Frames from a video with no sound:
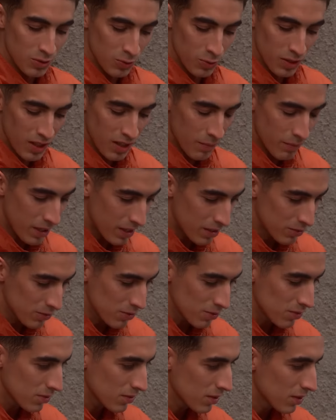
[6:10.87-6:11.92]
sudan las
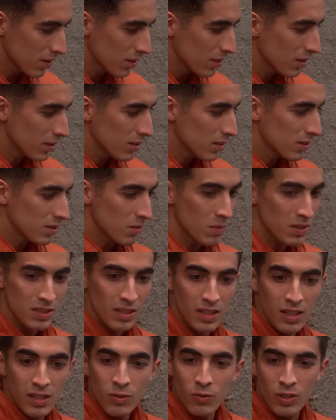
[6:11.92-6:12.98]
manos, se me
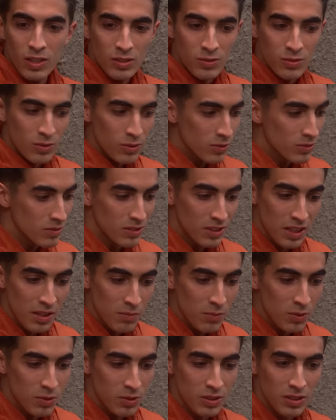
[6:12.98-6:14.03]
acelera el corazón,
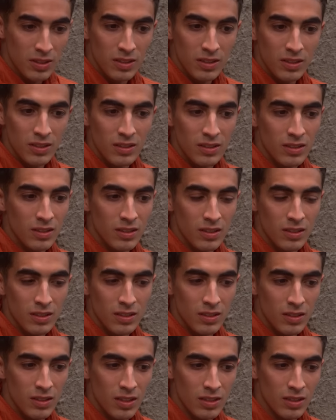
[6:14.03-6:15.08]
tiemblo y,
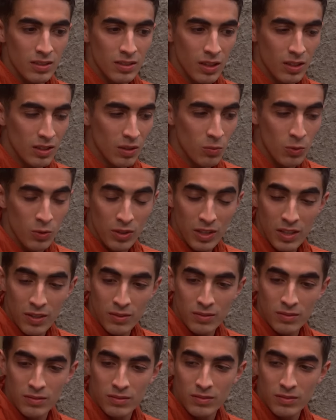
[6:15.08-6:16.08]
y hasta tartamudeo.